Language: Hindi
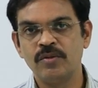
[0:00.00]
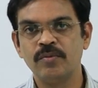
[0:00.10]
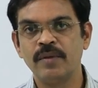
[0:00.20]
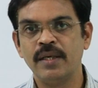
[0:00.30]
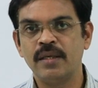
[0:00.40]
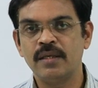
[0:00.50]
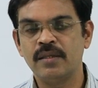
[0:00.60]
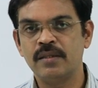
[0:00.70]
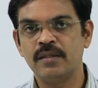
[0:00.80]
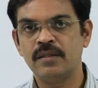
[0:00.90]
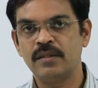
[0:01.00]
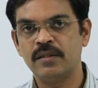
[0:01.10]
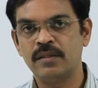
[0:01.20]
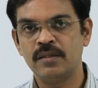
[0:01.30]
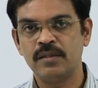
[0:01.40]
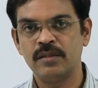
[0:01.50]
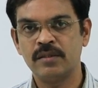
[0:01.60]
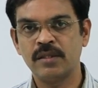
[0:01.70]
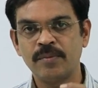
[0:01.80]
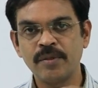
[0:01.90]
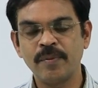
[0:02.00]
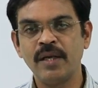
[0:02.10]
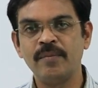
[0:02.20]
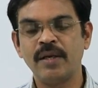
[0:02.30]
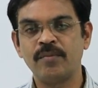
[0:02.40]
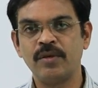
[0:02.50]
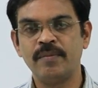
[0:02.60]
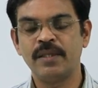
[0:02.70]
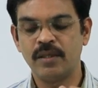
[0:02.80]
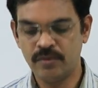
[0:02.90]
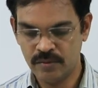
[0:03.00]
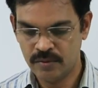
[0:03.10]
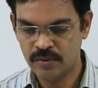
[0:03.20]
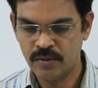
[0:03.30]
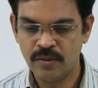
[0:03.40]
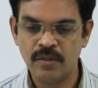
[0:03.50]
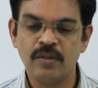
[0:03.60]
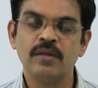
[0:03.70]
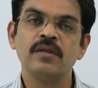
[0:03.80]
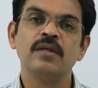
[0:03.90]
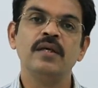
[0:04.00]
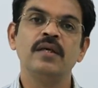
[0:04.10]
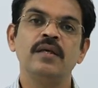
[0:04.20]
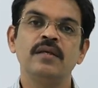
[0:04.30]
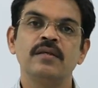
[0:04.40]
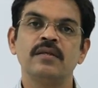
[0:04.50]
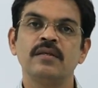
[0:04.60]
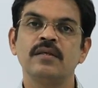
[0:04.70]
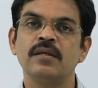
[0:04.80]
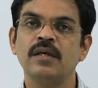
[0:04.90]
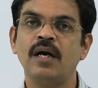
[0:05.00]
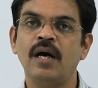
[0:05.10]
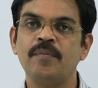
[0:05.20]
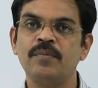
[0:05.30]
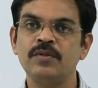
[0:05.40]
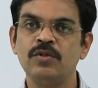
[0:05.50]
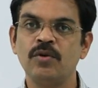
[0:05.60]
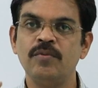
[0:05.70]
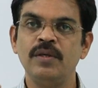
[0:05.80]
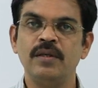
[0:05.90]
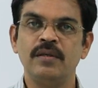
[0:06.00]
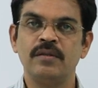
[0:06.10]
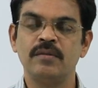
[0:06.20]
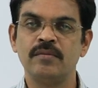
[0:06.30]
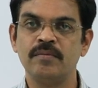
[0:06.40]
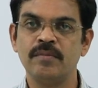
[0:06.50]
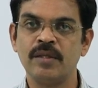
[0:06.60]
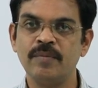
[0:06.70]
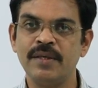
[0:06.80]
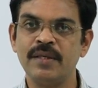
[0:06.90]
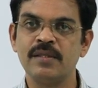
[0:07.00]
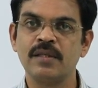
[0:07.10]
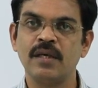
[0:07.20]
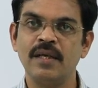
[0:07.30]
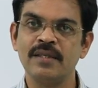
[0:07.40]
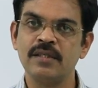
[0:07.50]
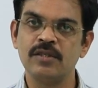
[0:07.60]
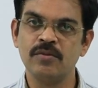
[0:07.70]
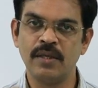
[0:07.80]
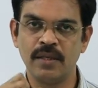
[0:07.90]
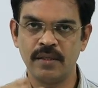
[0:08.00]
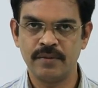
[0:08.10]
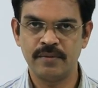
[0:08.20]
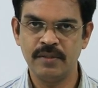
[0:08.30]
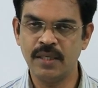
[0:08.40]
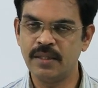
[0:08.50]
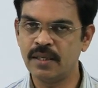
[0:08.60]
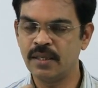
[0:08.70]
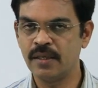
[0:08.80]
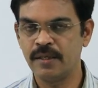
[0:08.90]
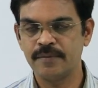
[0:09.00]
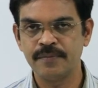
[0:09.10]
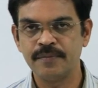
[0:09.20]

उसमें सबसे पहले मैं आपको ये बता दूँ कि आप जो भी मैथमेटिक्स का लेक्चर सुनेंगे या देखेंगे